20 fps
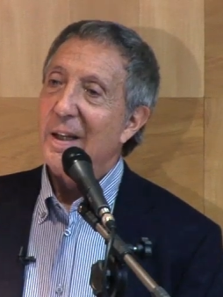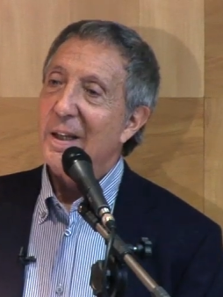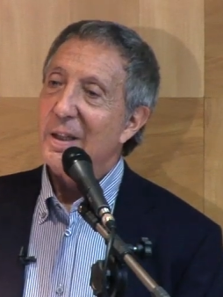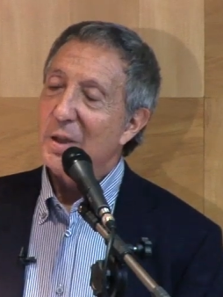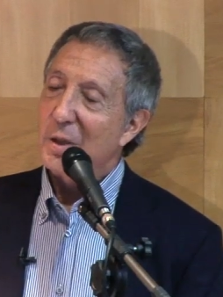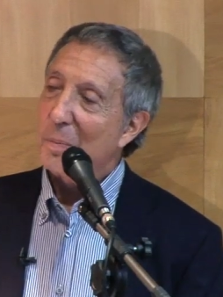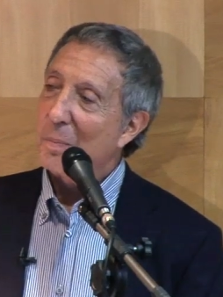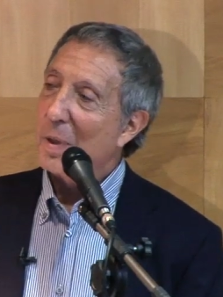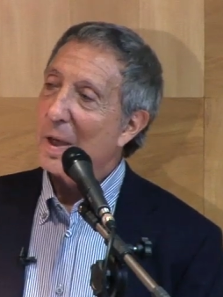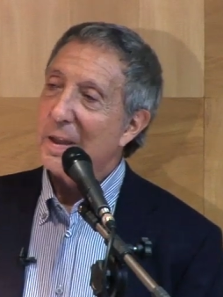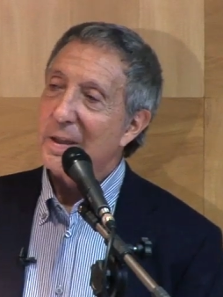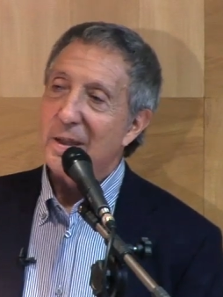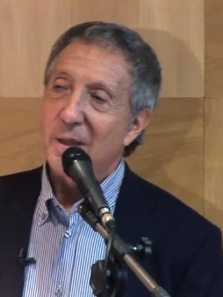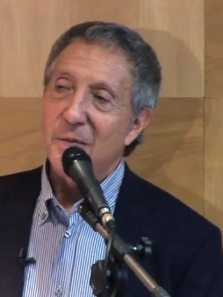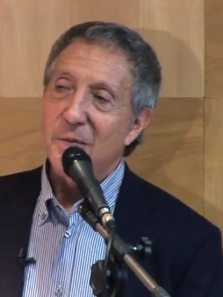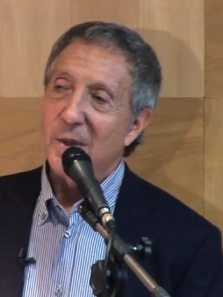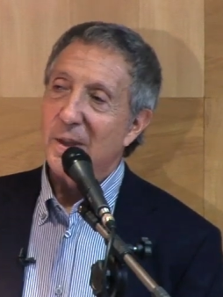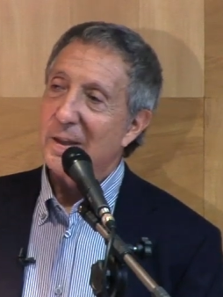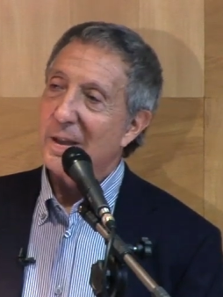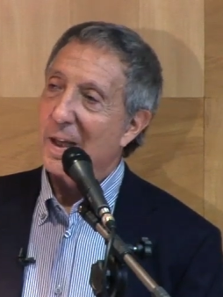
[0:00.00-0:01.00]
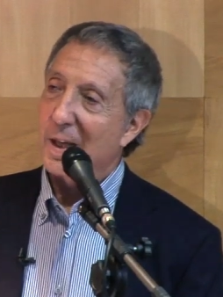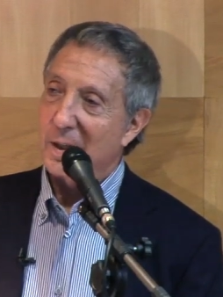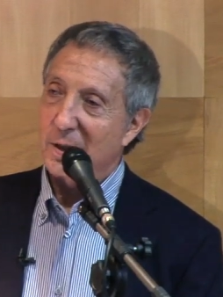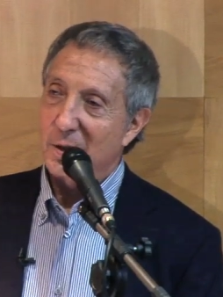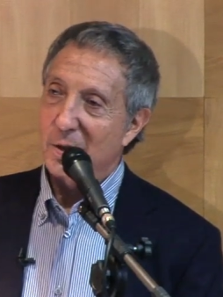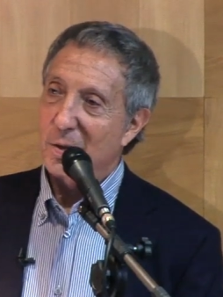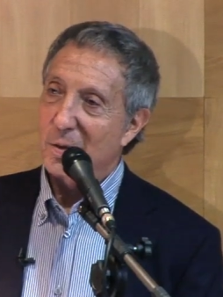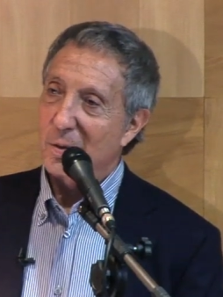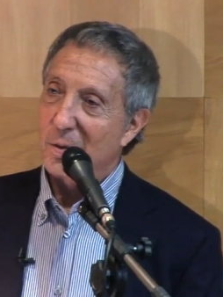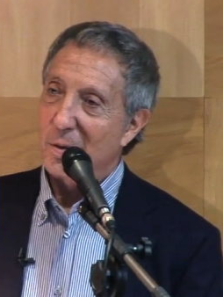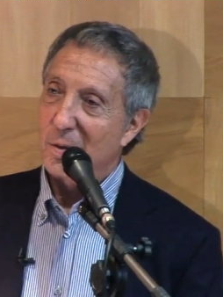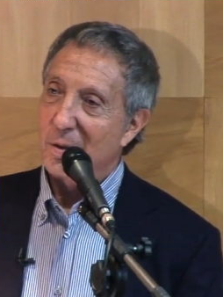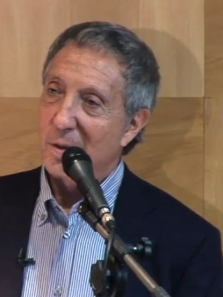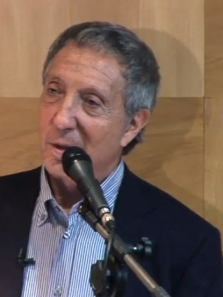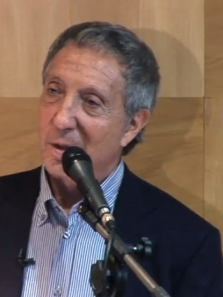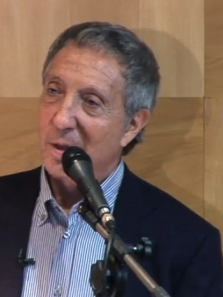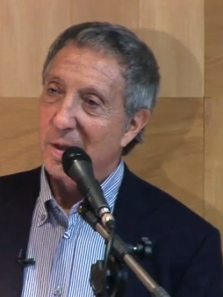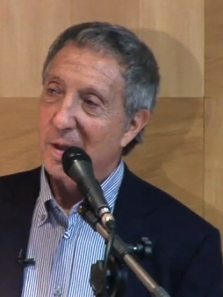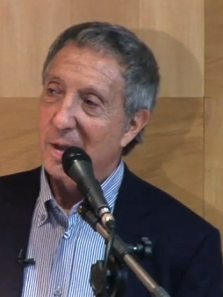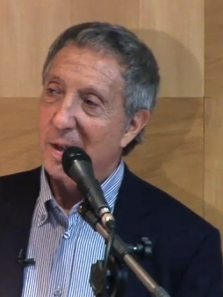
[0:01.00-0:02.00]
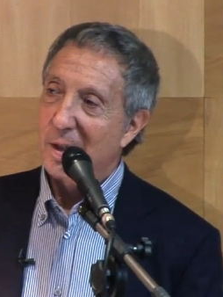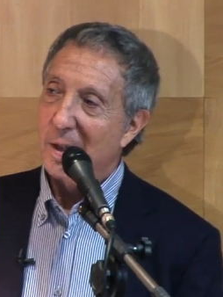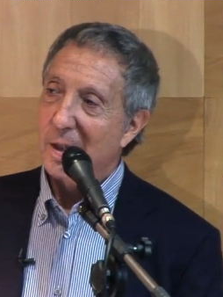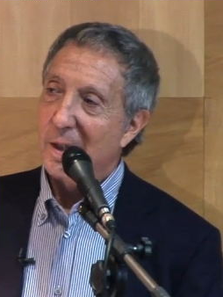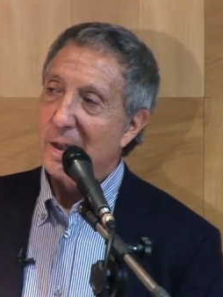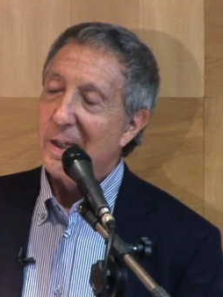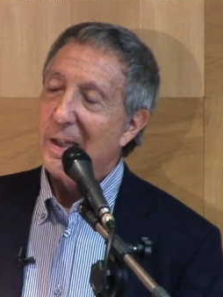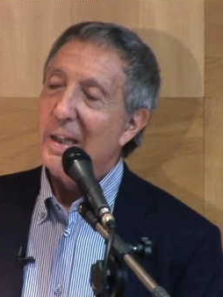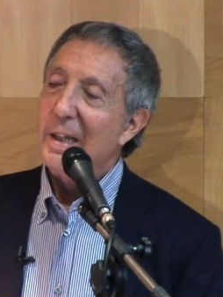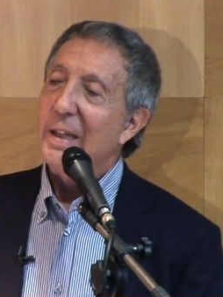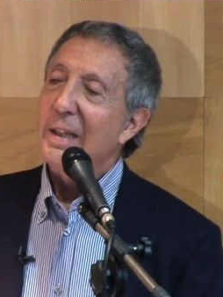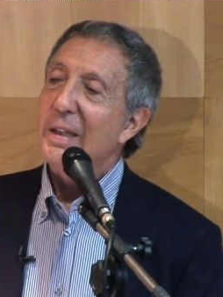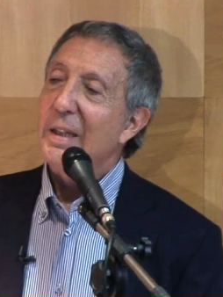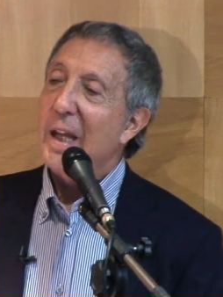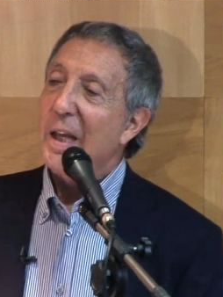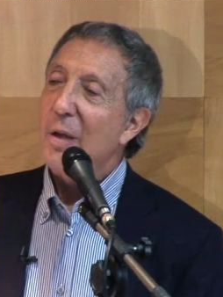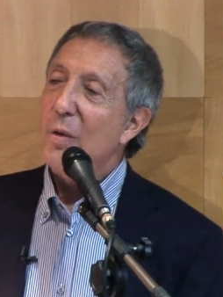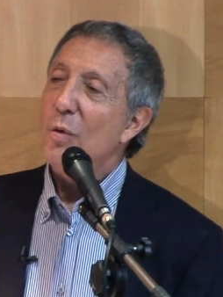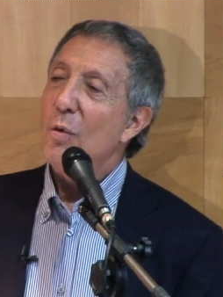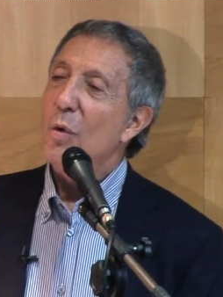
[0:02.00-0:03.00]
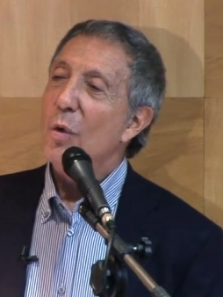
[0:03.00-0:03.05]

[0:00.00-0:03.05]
Este país é fantástico. Tenho